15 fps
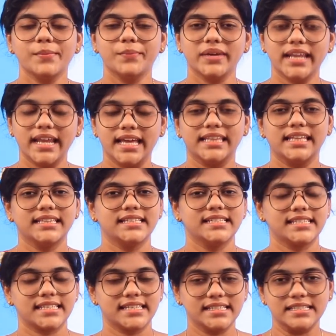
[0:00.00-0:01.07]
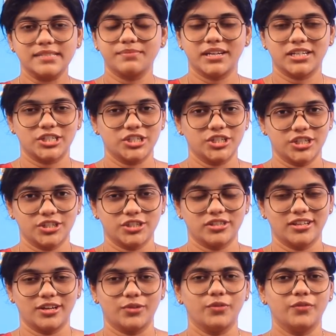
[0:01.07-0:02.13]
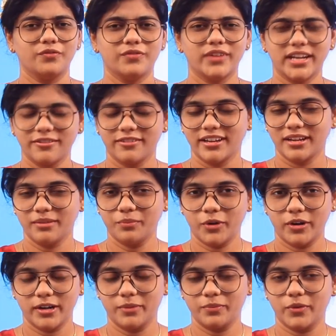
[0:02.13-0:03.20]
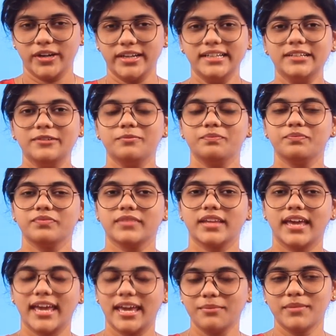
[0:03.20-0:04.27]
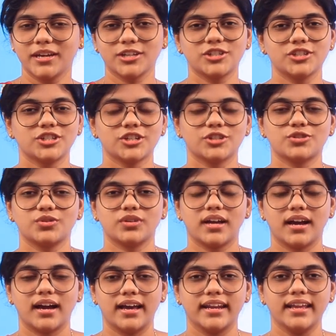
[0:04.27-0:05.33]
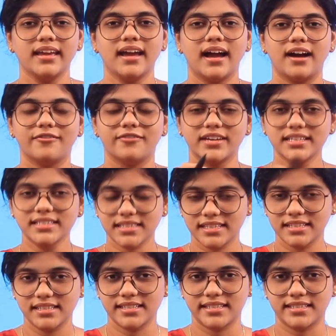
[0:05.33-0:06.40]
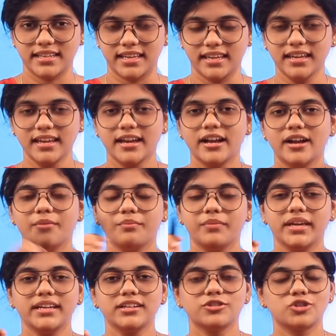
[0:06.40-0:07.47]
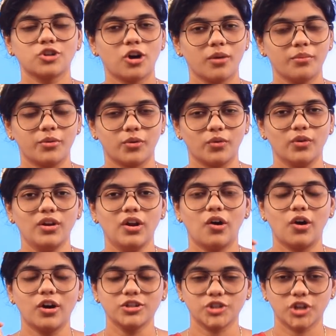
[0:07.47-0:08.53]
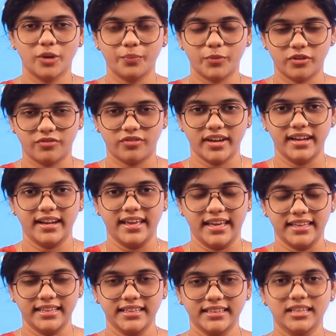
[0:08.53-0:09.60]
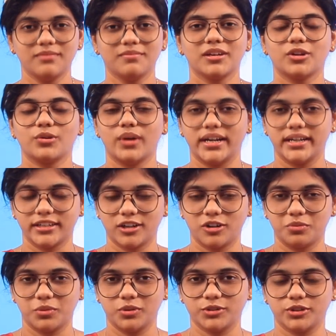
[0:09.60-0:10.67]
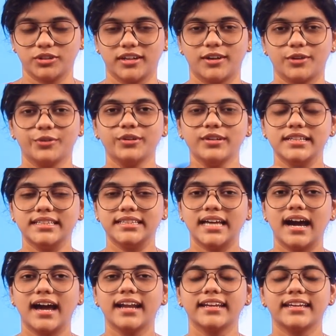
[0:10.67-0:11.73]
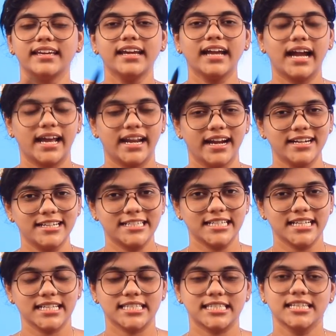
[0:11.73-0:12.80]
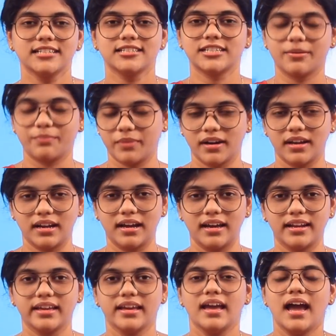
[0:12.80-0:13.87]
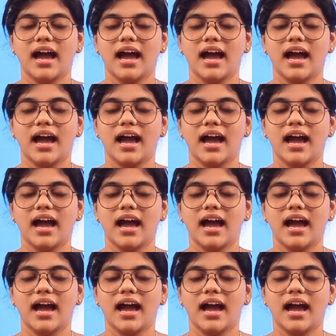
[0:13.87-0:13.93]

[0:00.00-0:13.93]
మీరు ఏదైతే స్కిల్స్ మెన్షన్ చేస్తున్నారో వెరీ వెరీ ఇంపార్టెంట్ పాయింట్ ఏం మెన్షన్ చేస్తున్నా కానీ అవే స్కిల్స్ని మీ జాబ్ రోల్ ఆర్ జాబ్ ప్రొఫైల్ ఏదైతే మీరు ఎంటర్ అవబోతున్నారో దానికి కనెక్ట్ చేసి చెప్పగలగాలి